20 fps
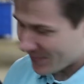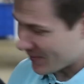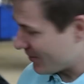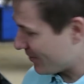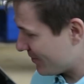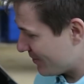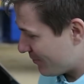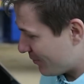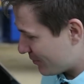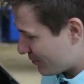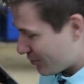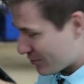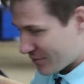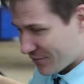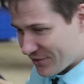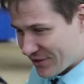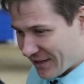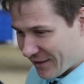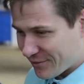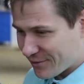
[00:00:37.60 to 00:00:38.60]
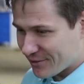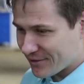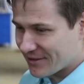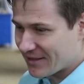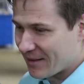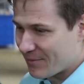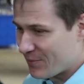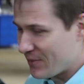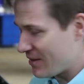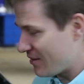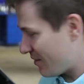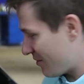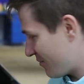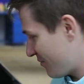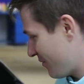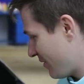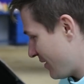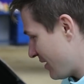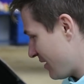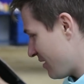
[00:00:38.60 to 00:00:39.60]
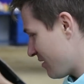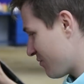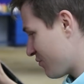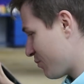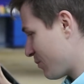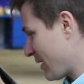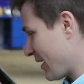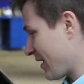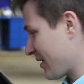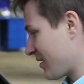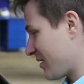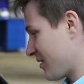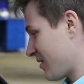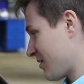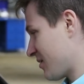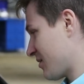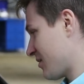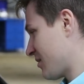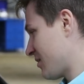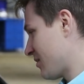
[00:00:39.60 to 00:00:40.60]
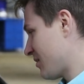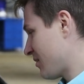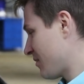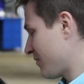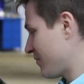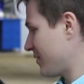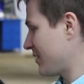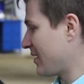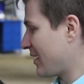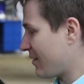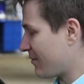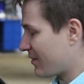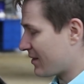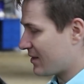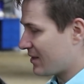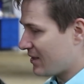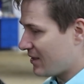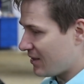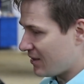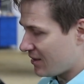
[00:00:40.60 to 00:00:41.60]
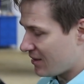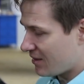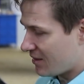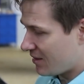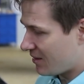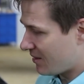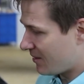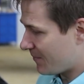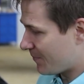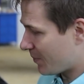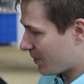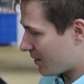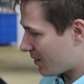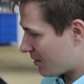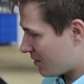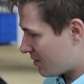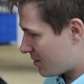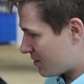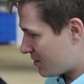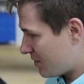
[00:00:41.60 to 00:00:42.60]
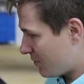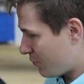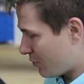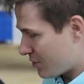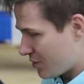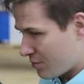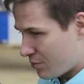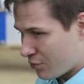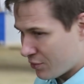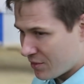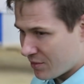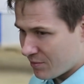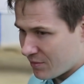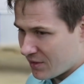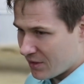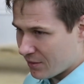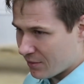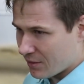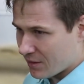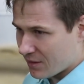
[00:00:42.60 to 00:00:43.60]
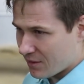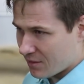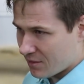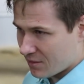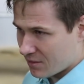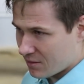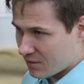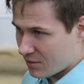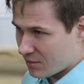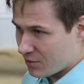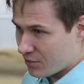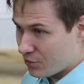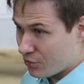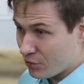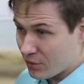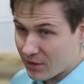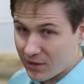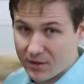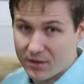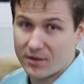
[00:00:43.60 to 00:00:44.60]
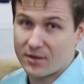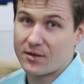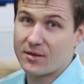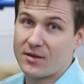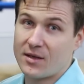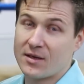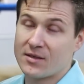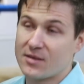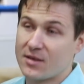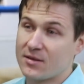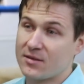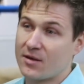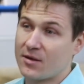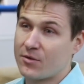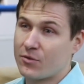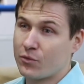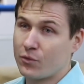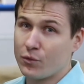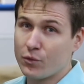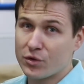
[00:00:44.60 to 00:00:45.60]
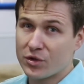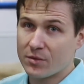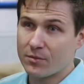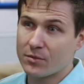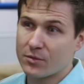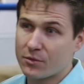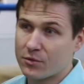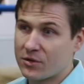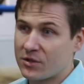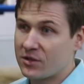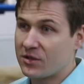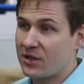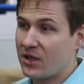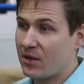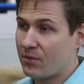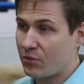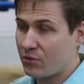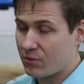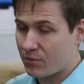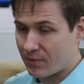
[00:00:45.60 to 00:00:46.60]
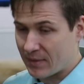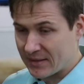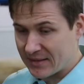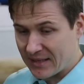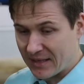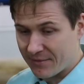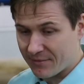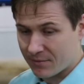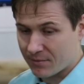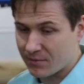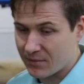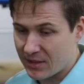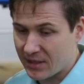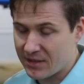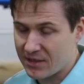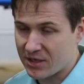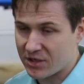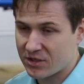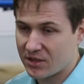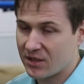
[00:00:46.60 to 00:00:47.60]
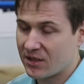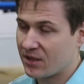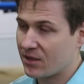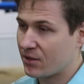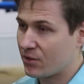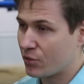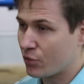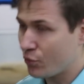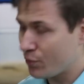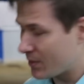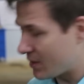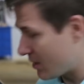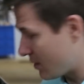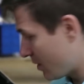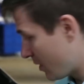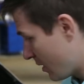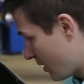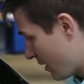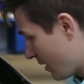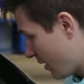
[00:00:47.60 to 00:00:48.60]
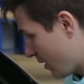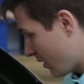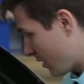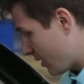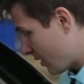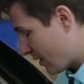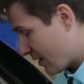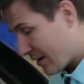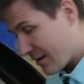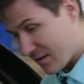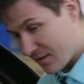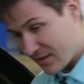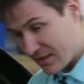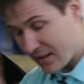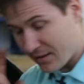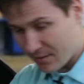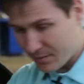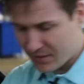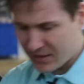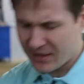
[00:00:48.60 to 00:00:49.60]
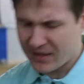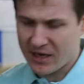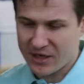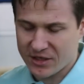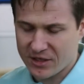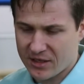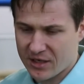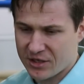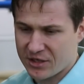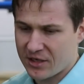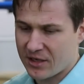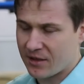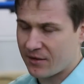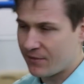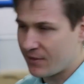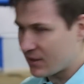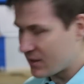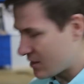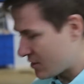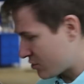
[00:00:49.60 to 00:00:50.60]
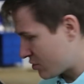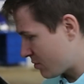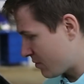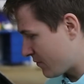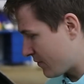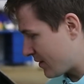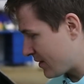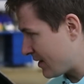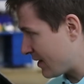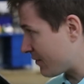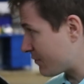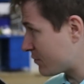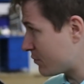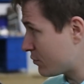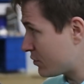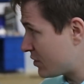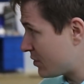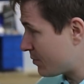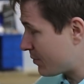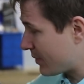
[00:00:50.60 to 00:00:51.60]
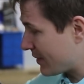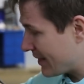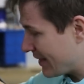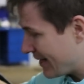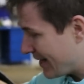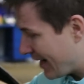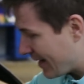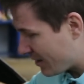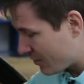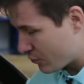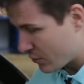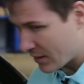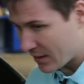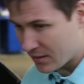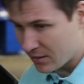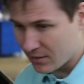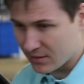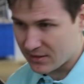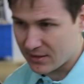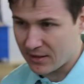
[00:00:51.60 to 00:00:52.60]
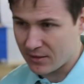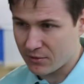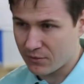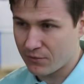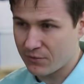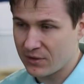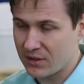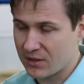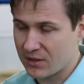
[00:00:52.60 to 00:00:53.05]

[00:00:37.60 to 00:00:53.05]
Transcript: Но его тоже вчера все затопило, вылили в порядка ведра воды. Э, сегодня будем делать тюнинг, так сказать, улучшим эту систему, поставим дренажные трубки, сделано дренажное, точнее, отверстие, чтобы вода в случае протекания уходила сразу